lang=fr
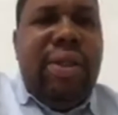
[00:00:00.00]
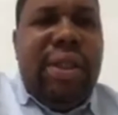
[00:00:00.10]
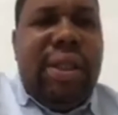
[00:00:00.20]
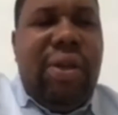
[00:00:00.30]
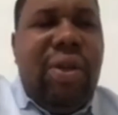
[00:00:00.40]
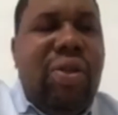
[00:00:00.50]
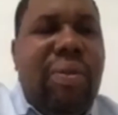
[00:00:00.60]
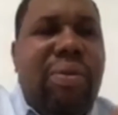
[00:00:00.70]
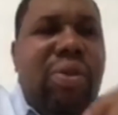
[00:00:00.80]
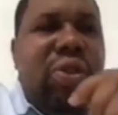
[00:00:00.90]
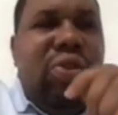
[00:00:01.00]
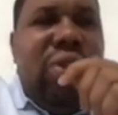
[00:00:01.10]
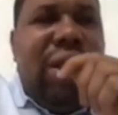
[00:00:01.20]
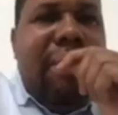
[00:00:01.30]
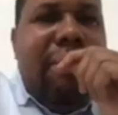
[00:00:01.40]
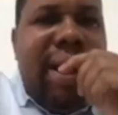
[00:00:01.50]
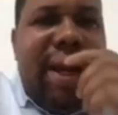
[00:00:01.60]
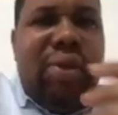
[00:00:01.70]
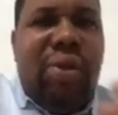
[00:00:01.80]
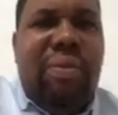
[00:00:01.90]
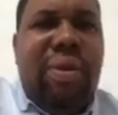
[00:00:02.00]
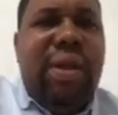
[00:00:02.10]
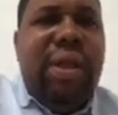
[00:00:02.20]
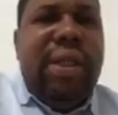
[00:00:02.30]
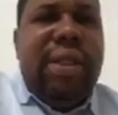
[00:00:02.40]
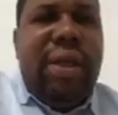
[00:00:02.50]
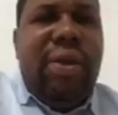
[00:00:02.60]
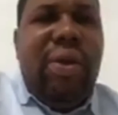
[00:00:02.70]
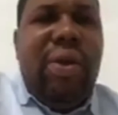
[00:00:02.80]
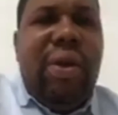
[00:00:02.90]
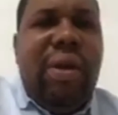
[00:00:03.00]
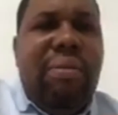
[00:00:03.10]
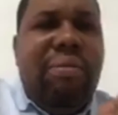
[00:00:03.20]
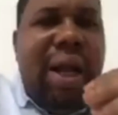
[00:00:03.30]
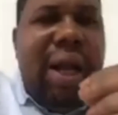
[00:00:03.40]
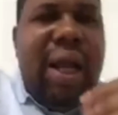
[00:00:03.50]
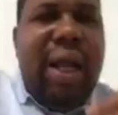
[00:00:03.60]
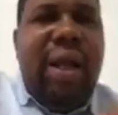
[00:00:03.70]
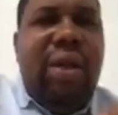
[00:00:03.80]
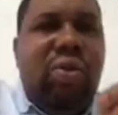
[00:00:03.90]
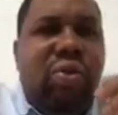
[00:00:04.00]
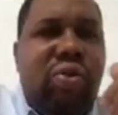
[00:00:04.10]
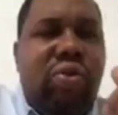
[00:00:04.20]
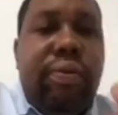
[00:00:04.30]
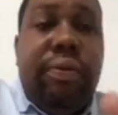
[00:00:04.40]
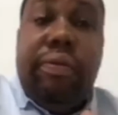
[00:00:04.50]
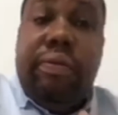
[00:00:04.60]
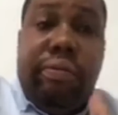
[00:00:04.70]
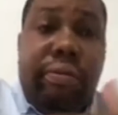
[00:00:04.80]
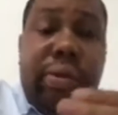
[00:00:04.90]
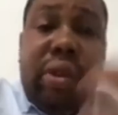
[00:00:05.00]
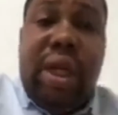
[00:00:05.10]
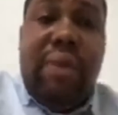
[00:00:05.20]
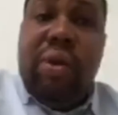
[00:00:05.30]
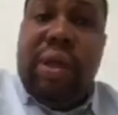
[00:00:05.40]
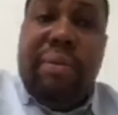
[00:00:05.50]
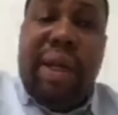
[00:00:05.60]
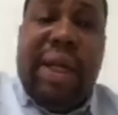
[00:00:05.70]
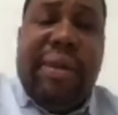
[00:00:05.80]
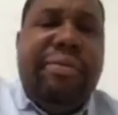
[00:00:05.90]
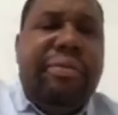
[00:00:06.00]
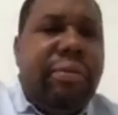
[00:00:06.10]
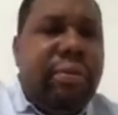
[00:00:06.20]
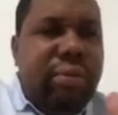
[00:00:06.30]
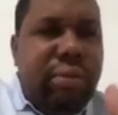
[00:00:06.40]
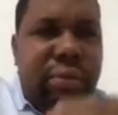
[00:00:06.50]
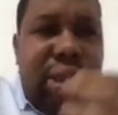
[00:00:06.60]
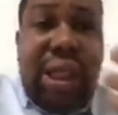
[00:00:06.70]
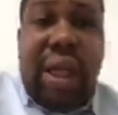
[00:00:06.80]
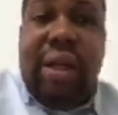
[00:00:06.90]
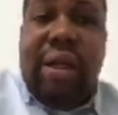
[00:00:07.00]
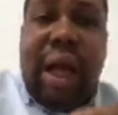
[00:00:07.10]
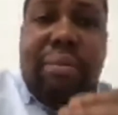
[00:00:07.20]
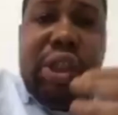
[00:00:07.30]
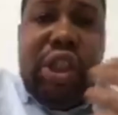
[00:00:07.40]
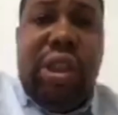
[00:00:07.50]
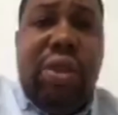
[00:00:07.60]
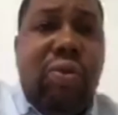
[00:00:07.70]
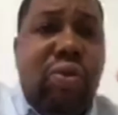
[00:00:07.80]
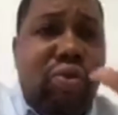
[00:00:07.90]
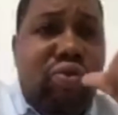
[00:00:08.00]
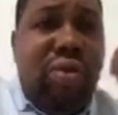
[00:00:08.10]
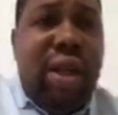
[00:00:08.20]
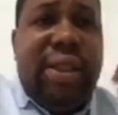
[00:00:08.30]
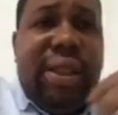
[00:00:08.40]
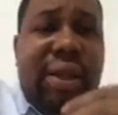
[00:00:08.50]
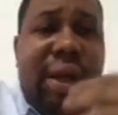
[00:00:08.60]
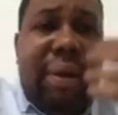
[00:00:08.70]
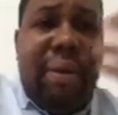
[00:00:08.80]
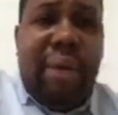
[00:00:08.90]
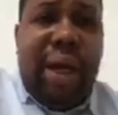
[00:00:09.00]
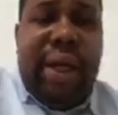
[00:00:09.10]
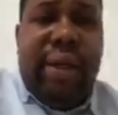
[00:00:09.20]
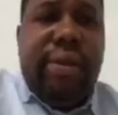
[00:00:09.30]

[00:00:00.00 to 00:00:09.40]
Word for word: Seigneur, je, suis dans Belais seulement. Seigneur, Belais toujours. Délie-moi de J'ai C'est-à-dire, Akpeshi, Koutoukou, c'est ça qu'on appelle Belais.